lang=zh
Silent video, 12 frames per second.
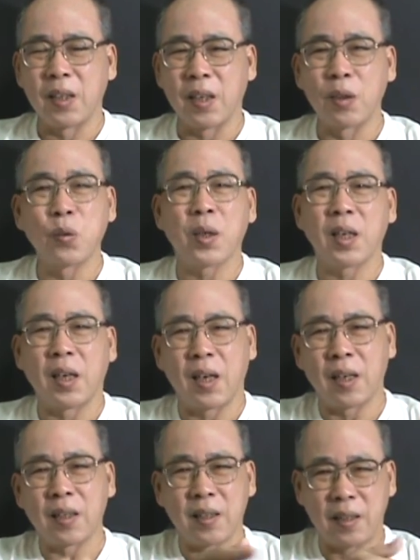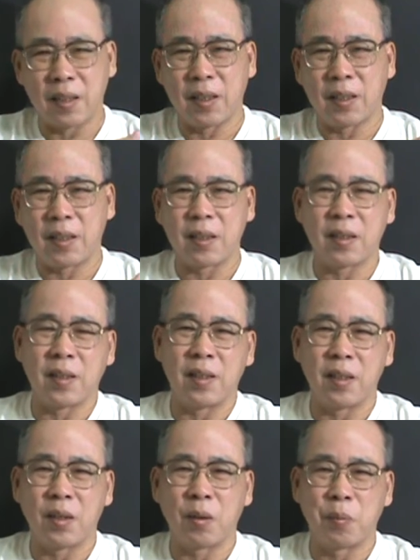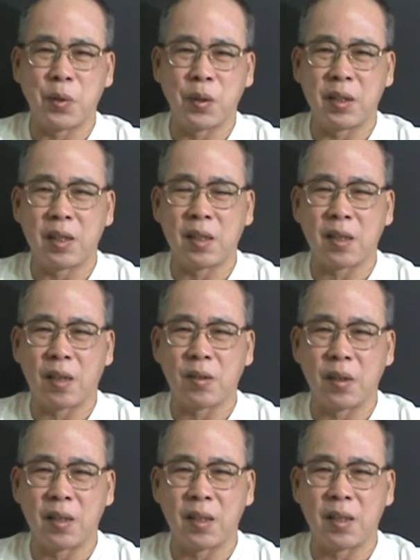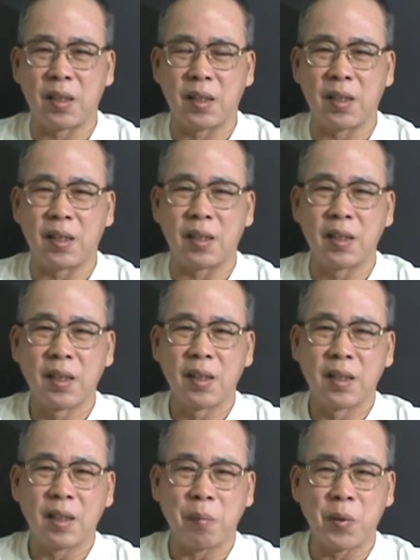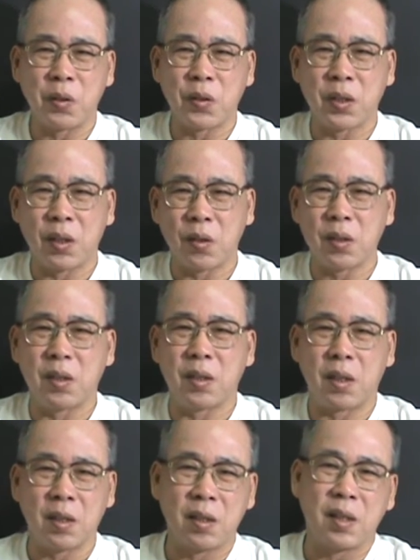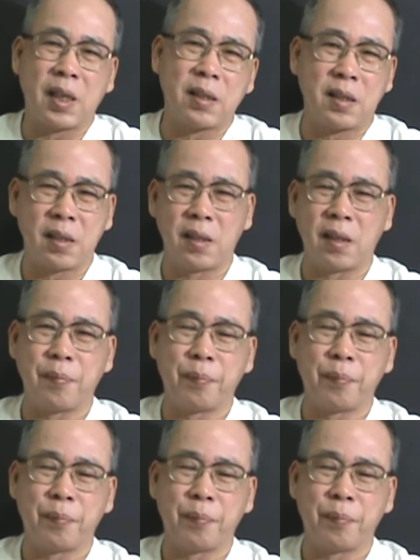很多个哈，呃，以后我们会介绍说那那些人，他们有些都是以前是唱戏的，